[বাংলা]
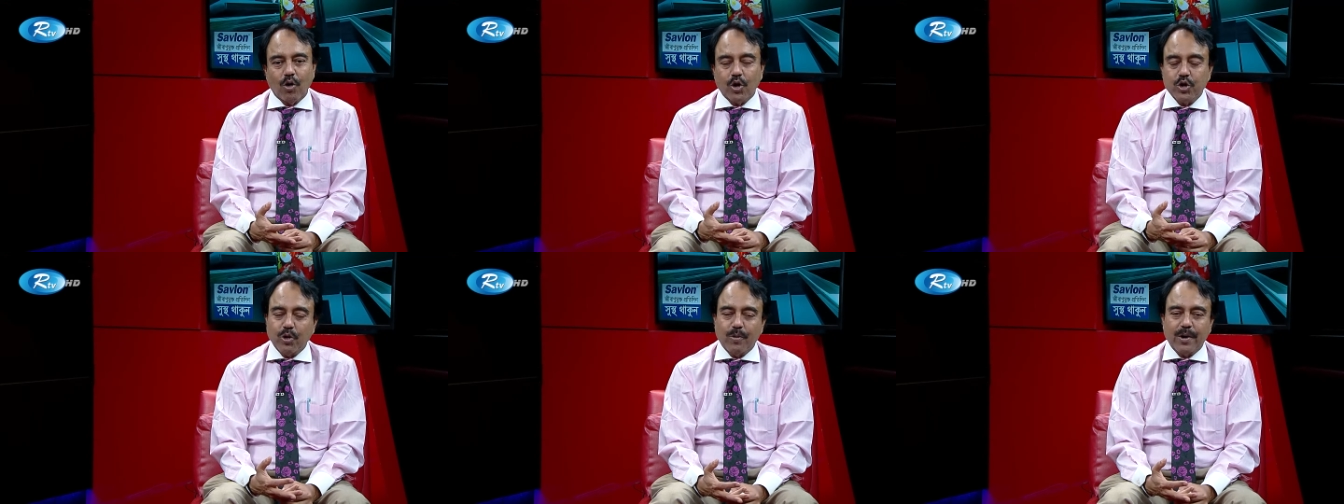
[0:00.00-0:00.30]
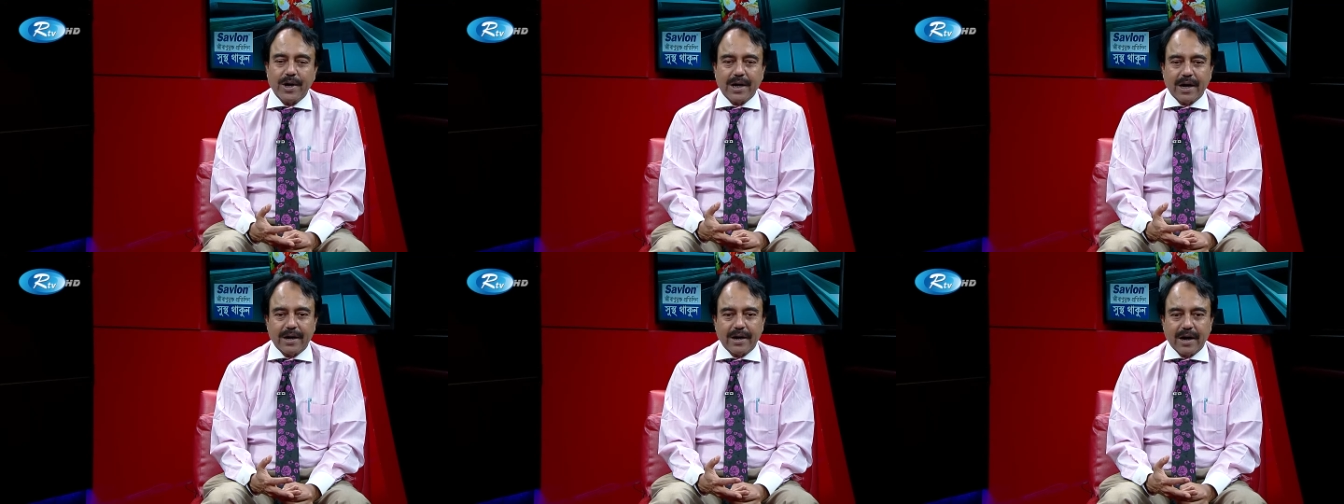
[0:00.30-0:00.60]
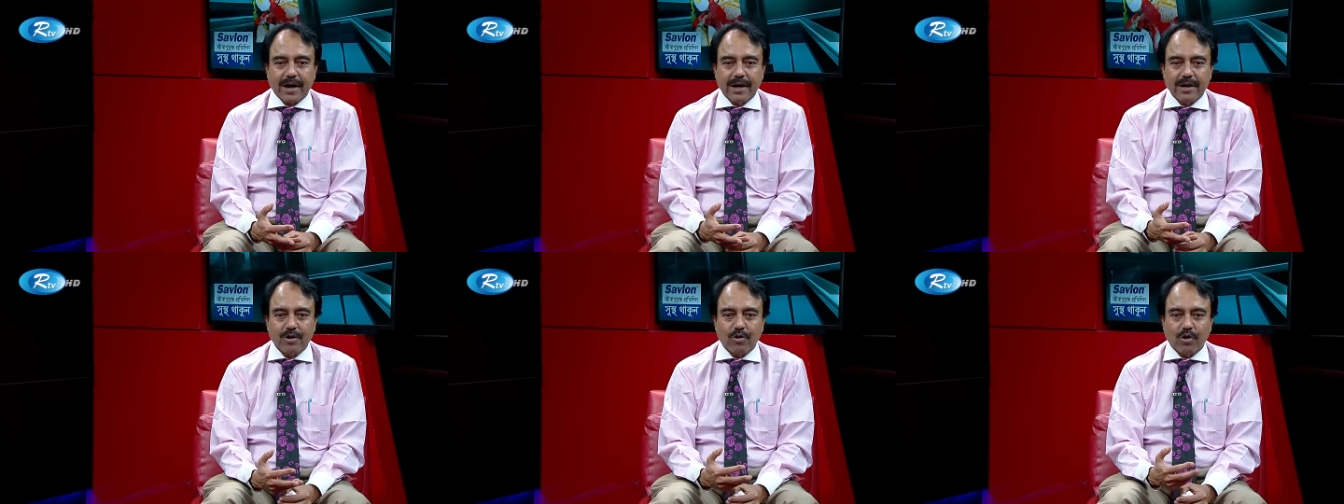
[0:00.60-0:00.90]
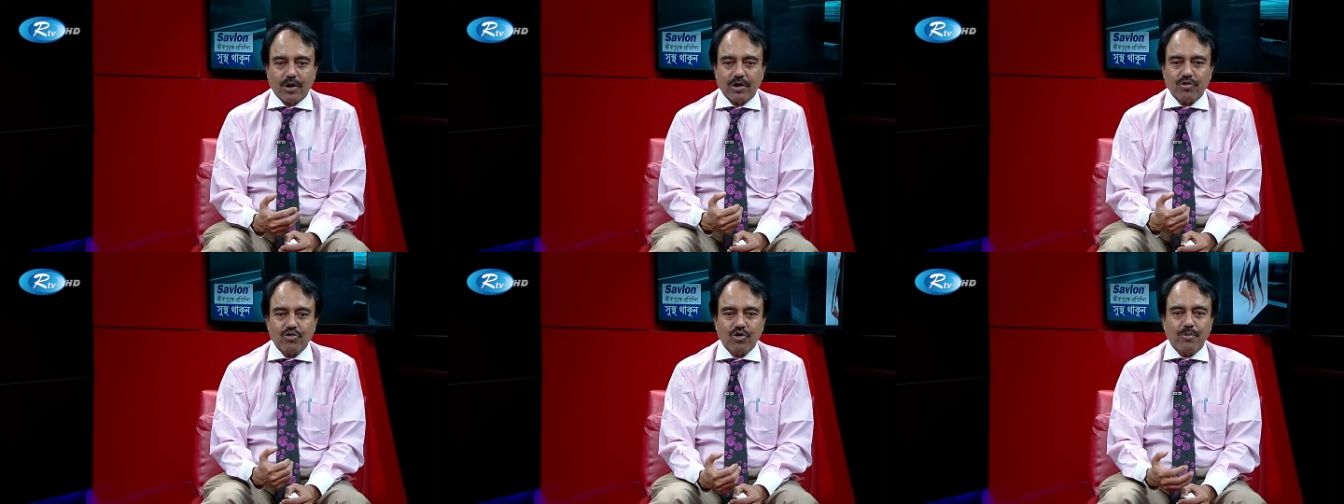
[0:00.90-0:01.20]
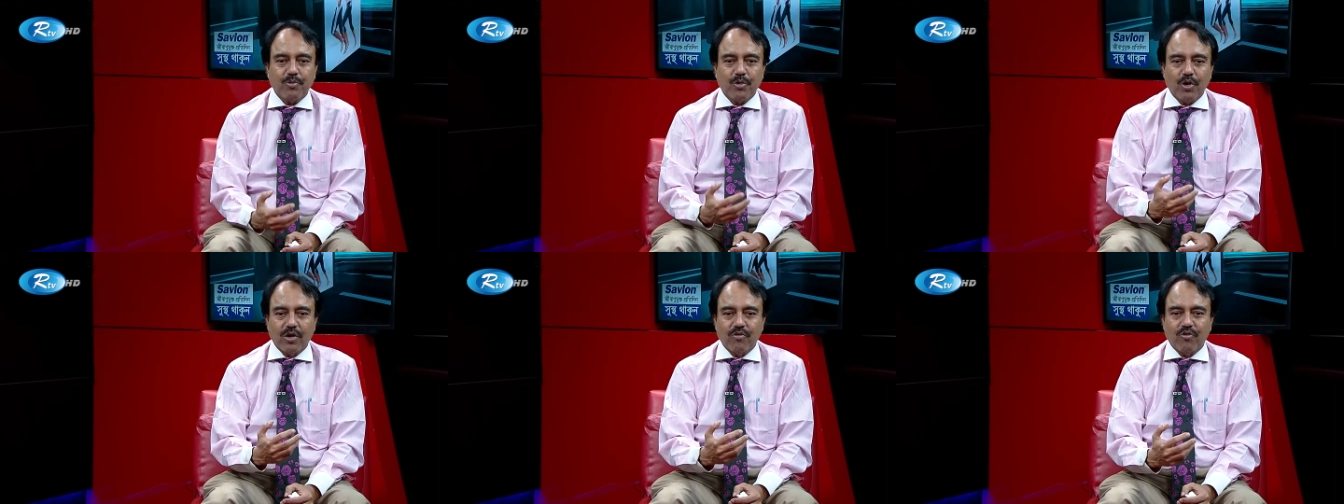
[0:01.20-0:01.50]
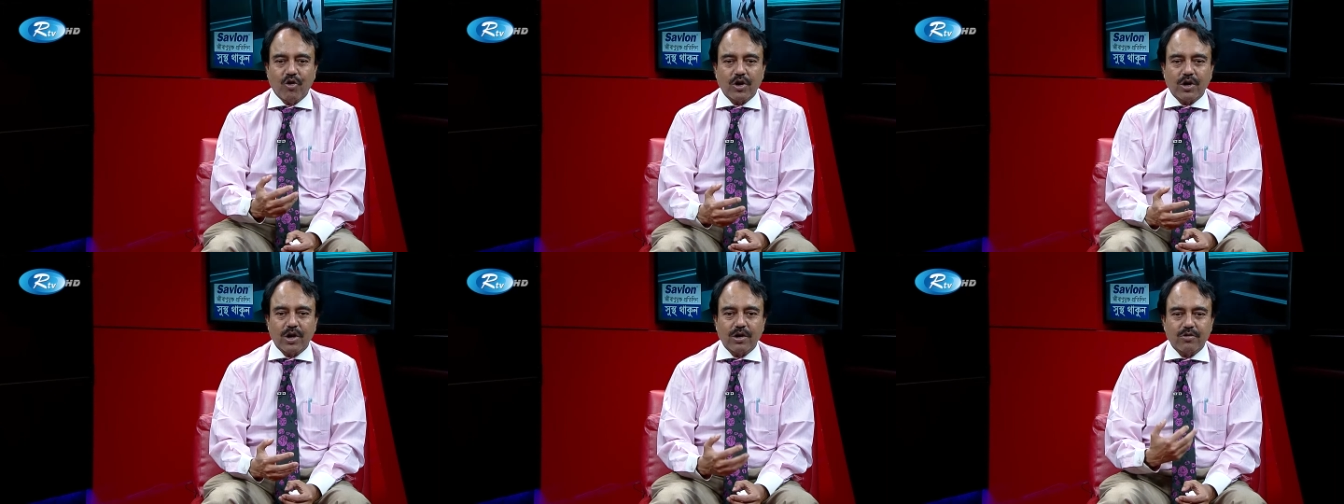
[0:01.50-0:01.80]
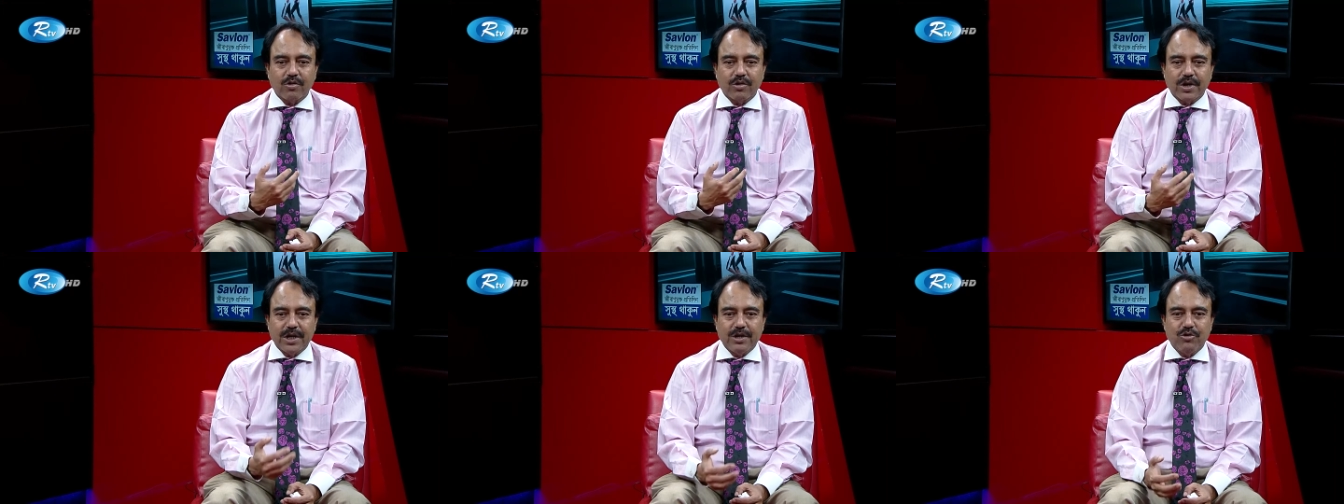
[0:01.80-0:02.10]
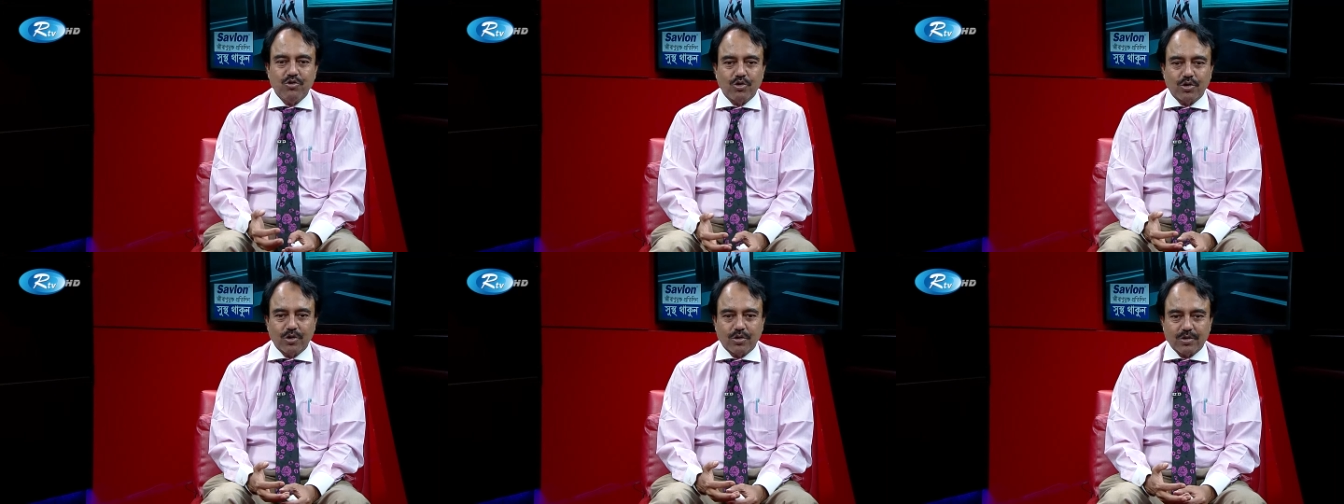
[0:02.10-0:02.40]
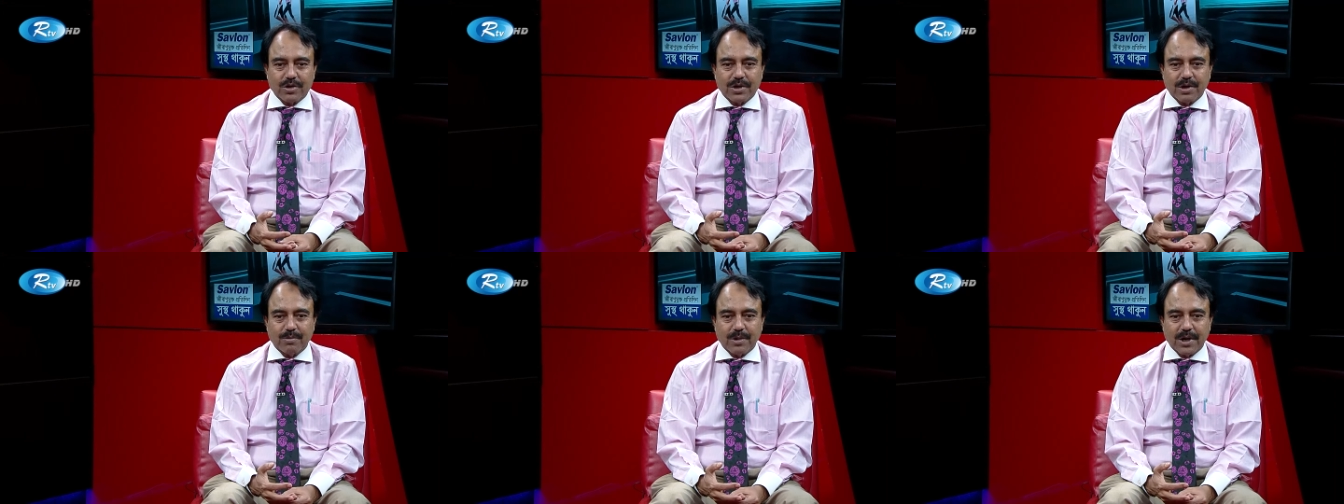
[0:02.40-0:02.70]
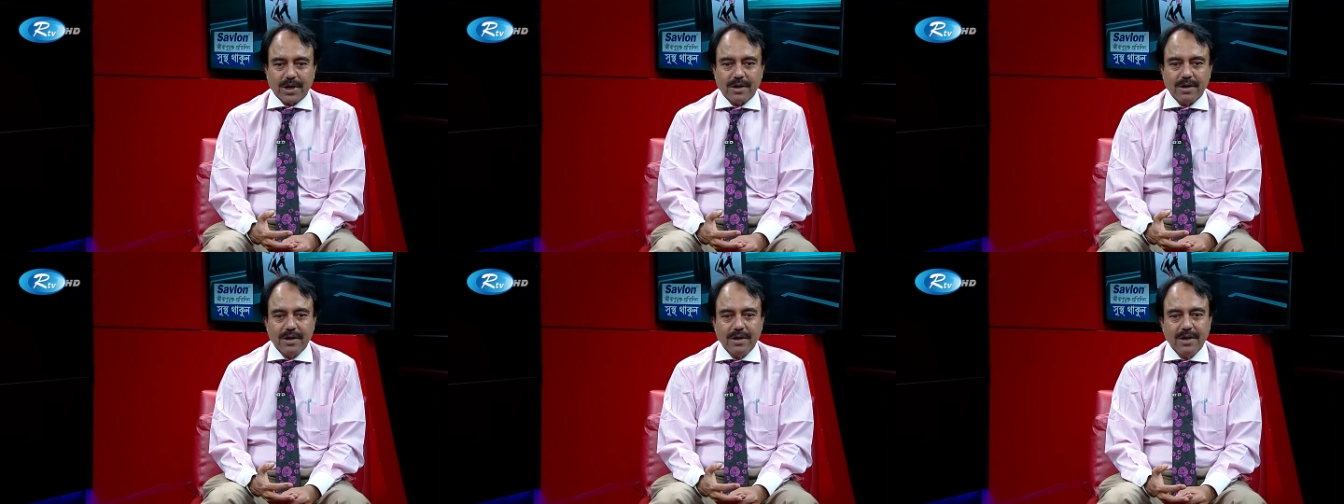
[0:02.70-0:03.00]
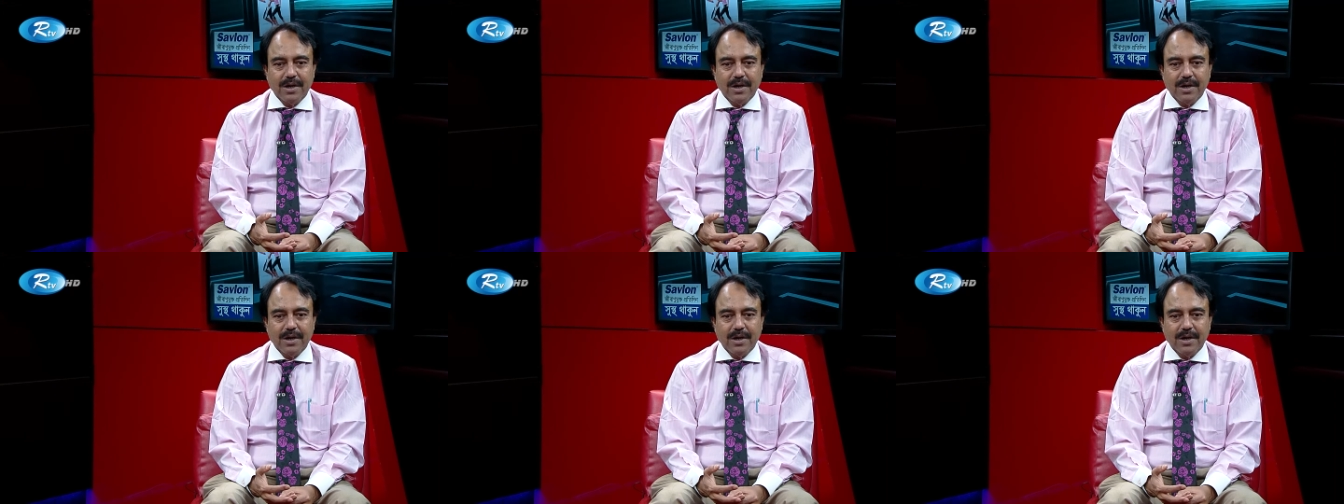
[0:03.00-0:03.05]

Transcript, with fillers: অথবা কানাকানি করা সবগুলো ভোকাল কোডে ইঞ্জুরি করতে পারে